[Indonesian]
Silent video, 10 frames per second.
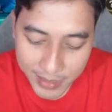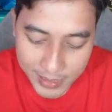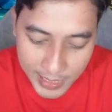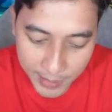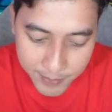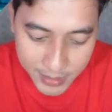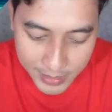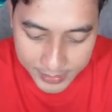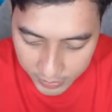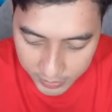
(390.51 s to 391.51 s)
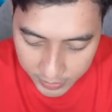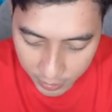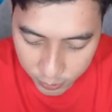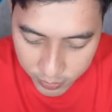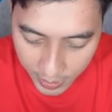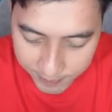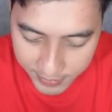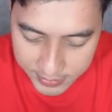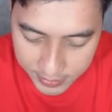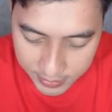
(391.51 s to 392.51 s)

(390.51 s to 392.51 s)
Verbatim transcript: yang kita ambil ya Jadi kalau udah update sih